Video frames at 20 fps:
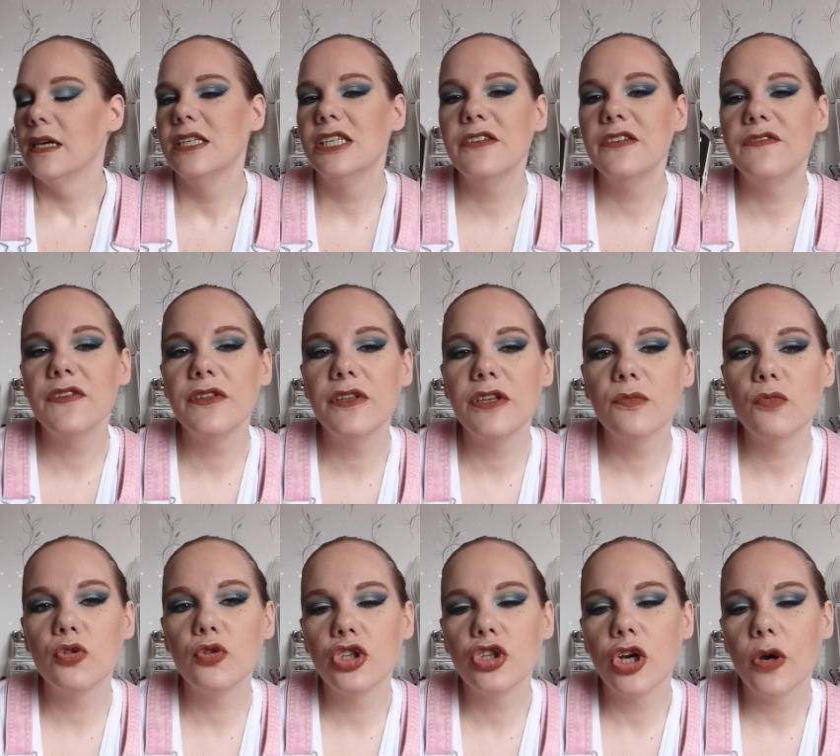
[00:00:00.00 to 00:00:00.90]
J'ai fini
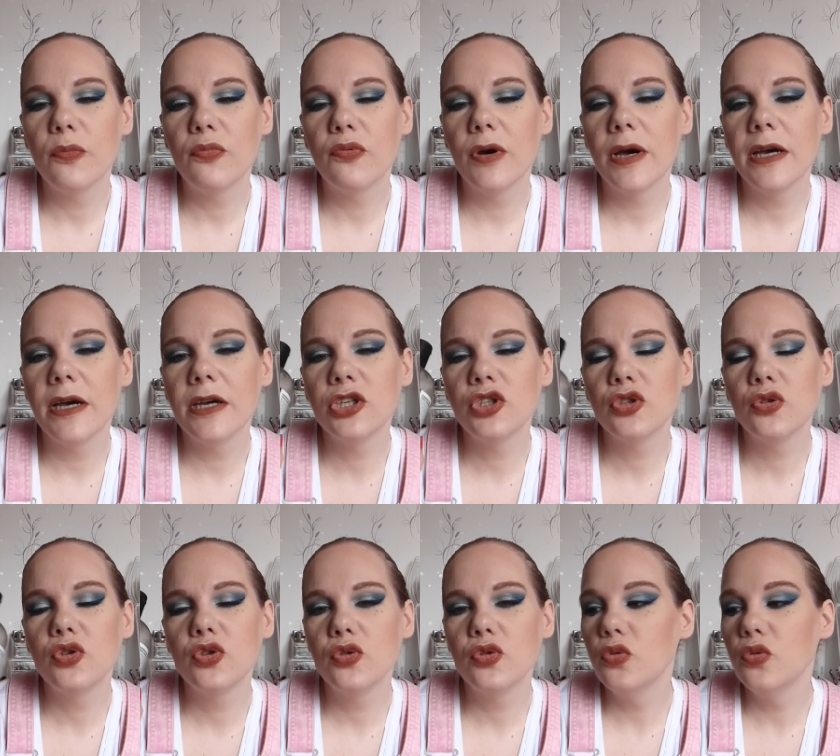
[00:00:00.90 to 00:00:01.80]
mon shampoing
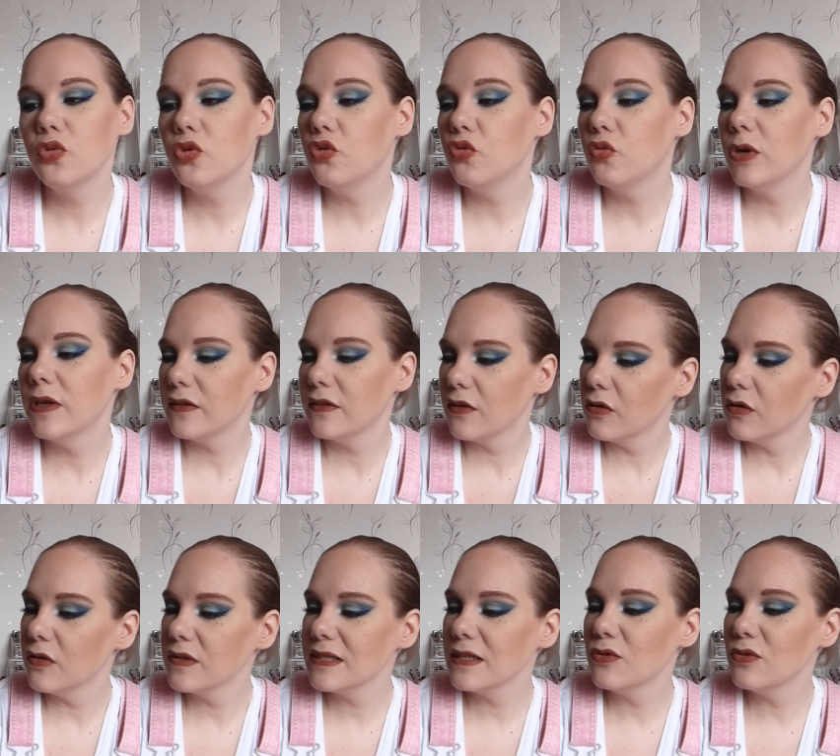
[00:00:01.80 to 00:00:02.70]
chouchou de tous les
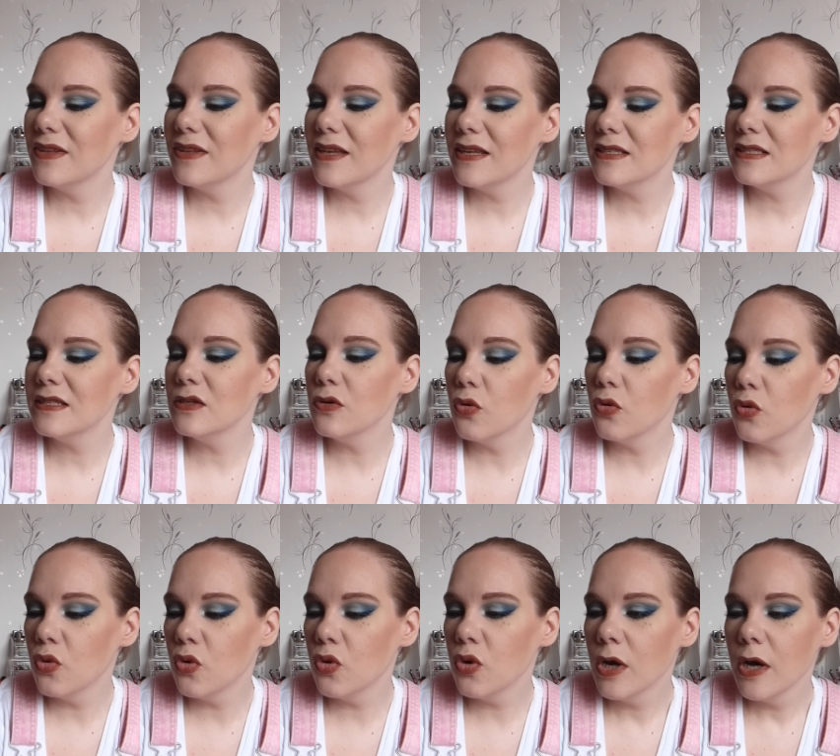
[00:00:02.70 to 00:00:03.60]
temps, c'est le Daddy
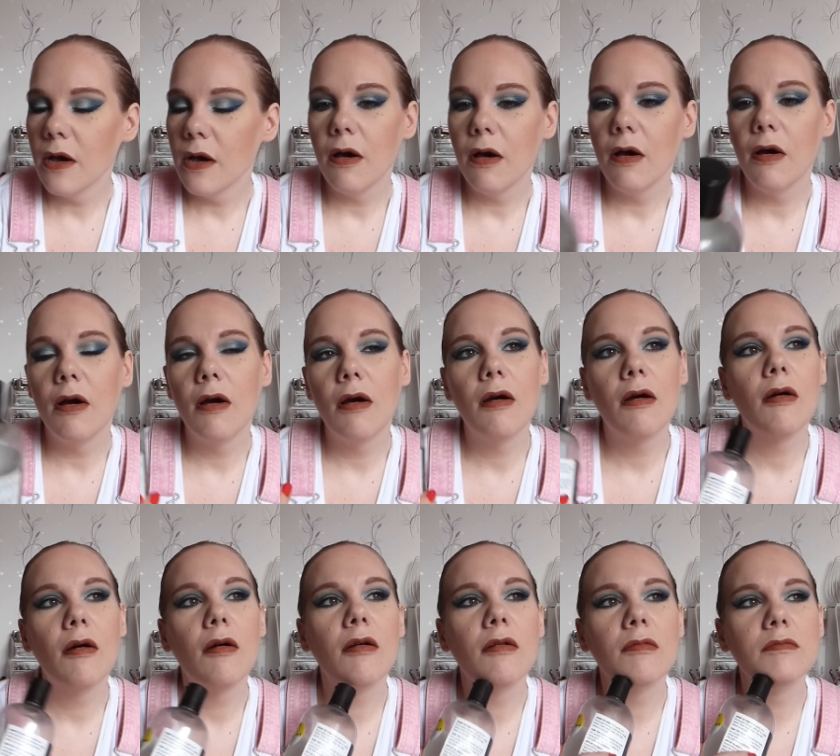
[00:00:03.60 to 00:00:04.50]
O,
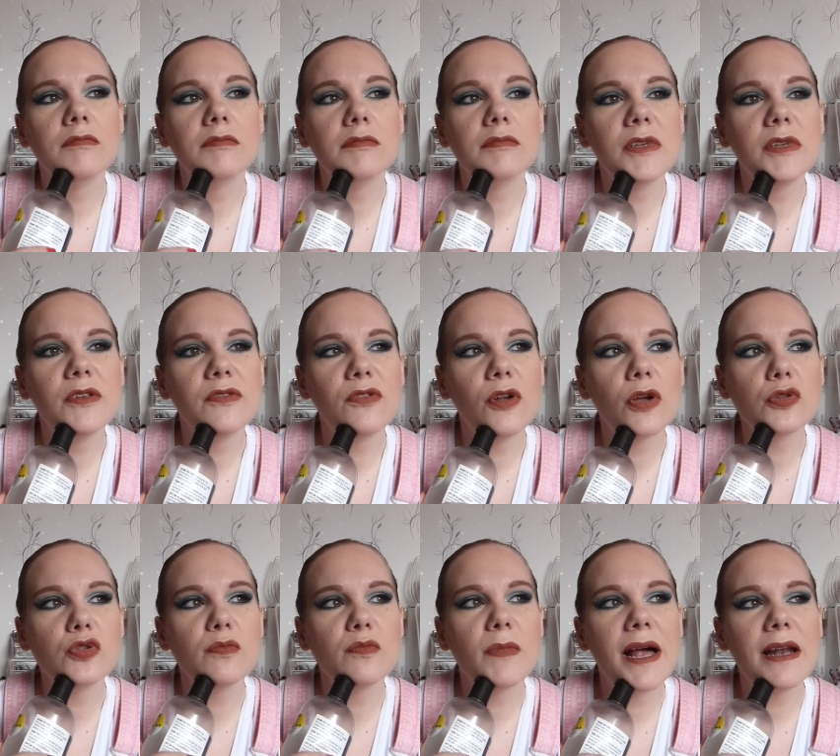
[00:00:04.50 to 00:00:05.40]
euh, les fleurs
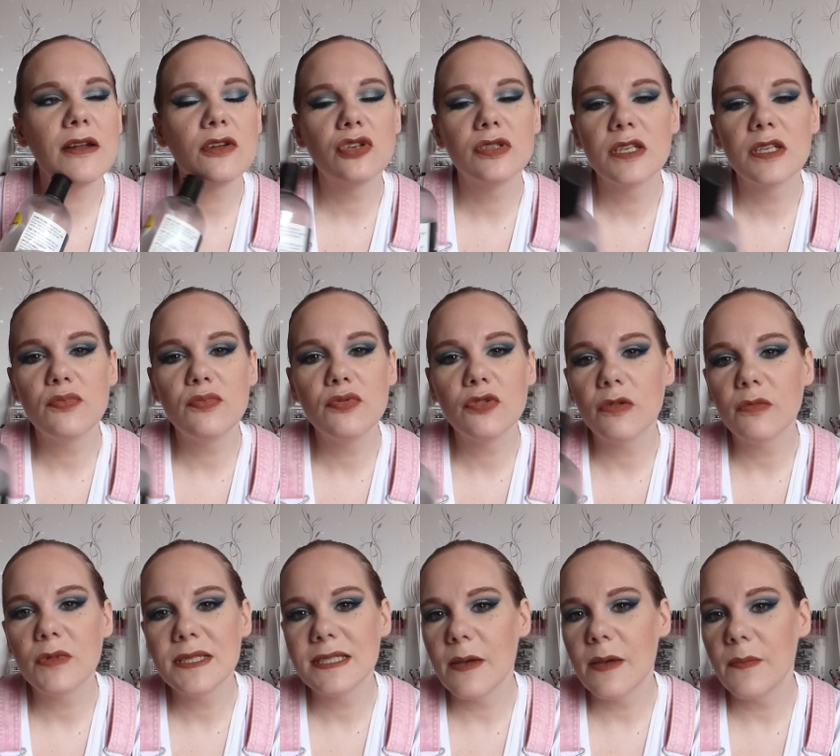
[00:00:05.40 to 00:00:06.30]
du mal, je sais plus
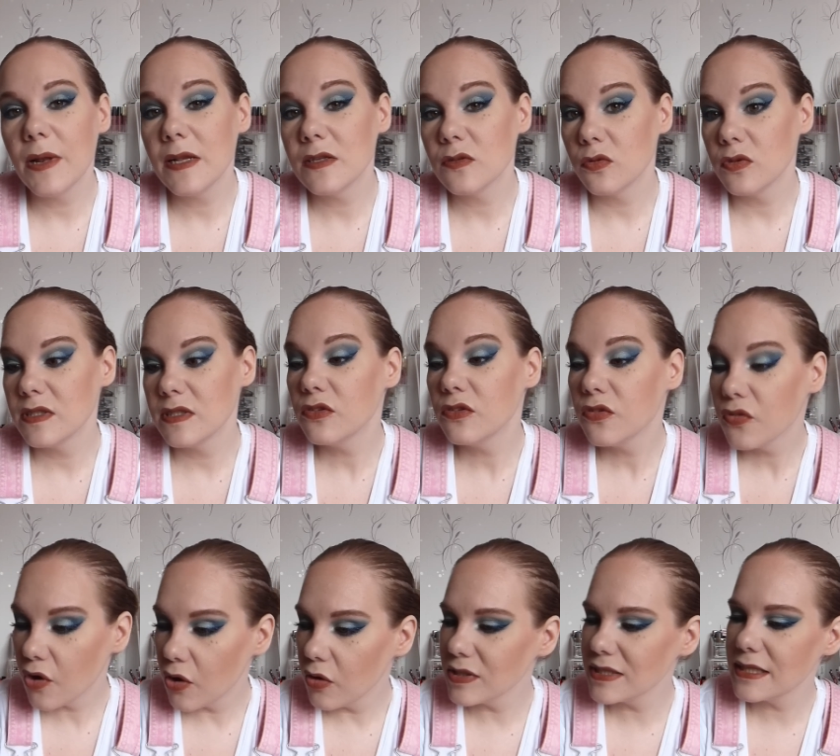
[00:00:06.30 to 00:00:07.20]
comment il s'appelle sur le site
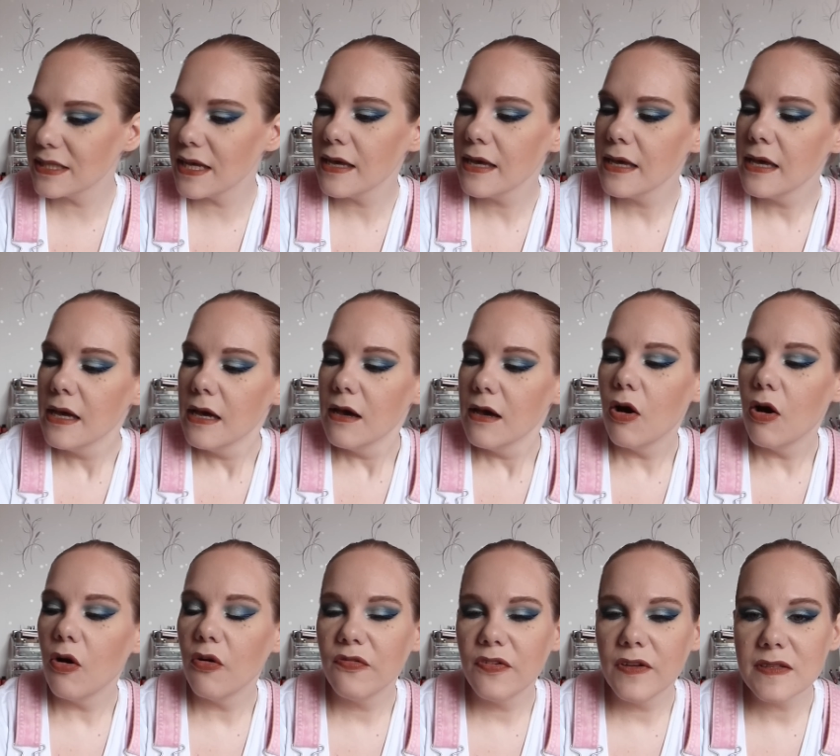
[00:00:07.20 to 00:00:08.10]
français.
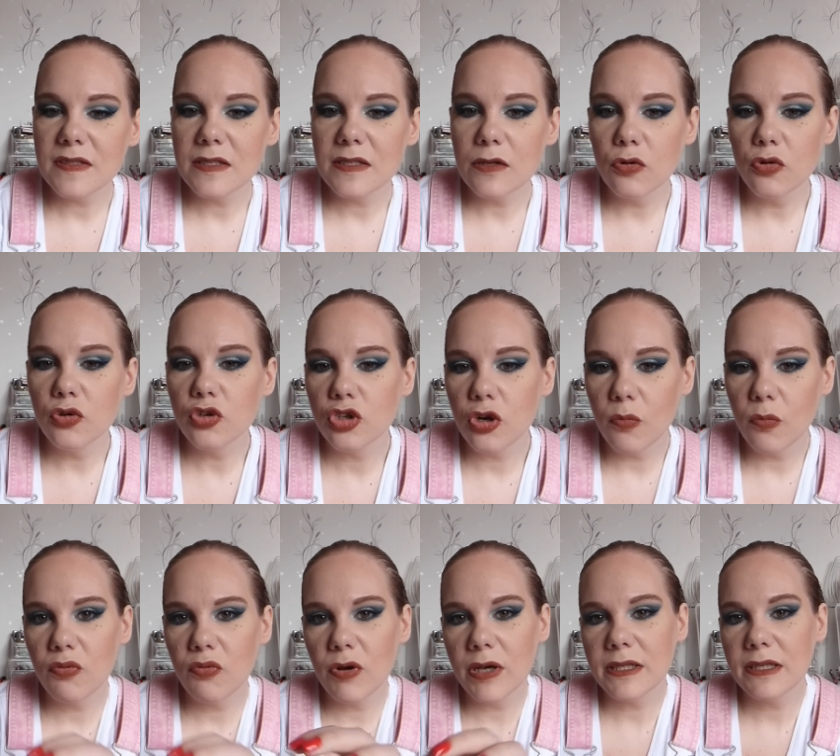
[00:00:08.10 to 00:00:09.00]
En fait, c'est le
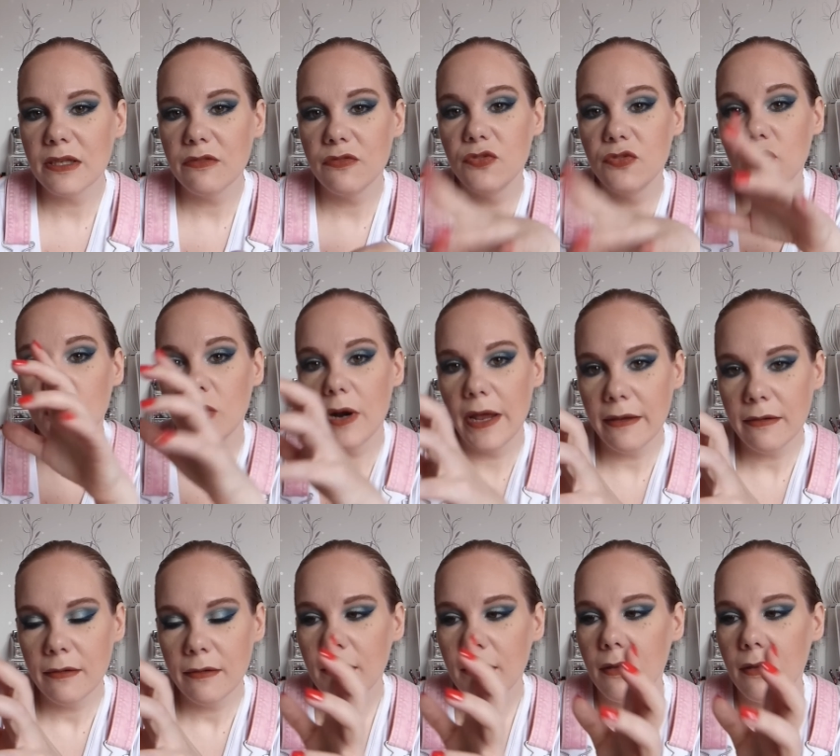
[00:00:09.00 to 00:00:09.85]
shampoing qui est violet.